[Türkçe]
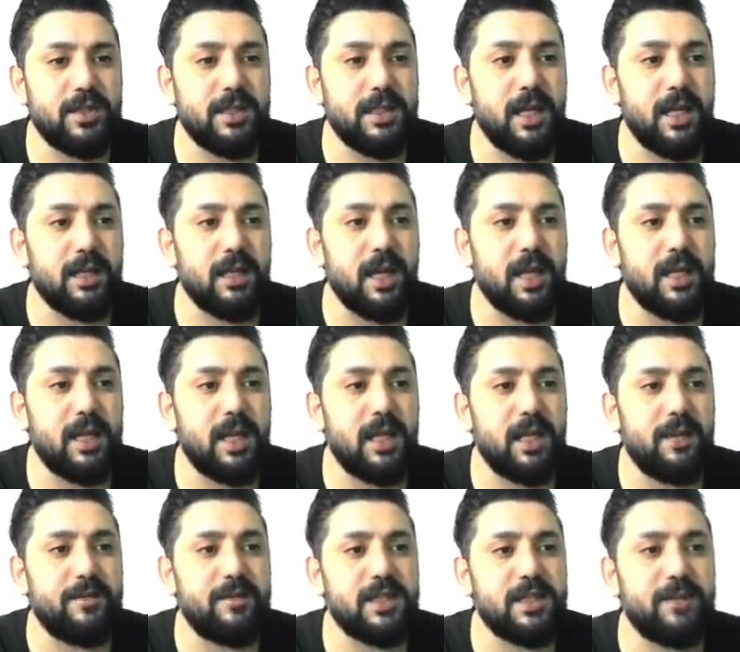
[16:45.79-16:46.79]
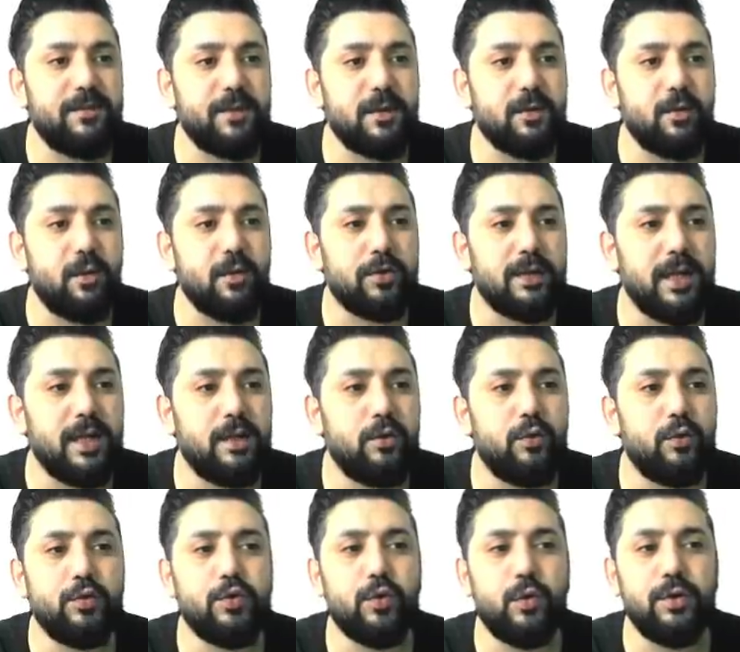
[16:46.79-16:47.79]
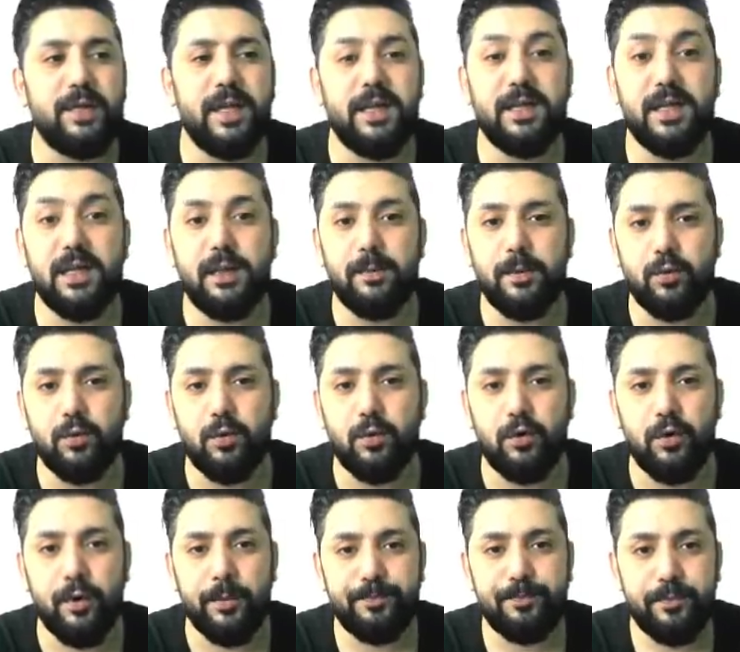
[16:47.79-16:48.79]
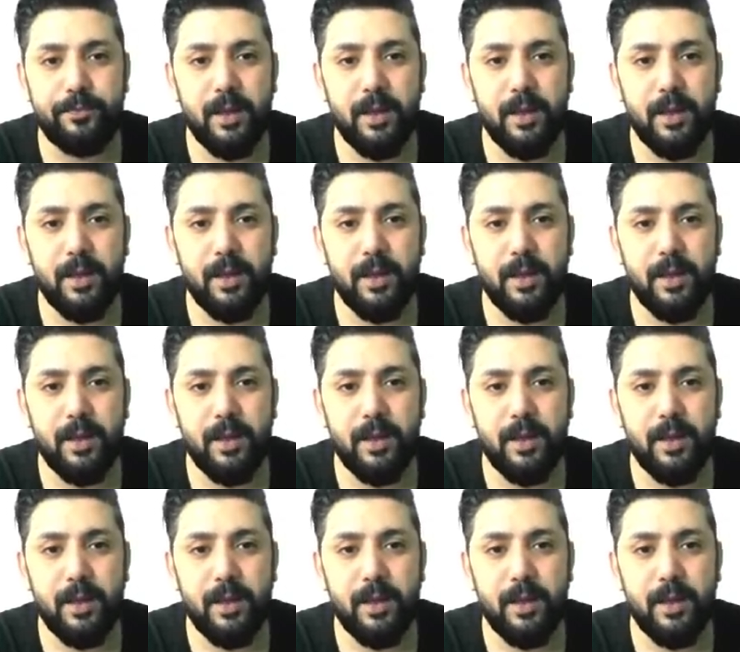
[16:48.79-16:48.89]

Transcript: Sıradaki hedef 0.217 gibi duruyor.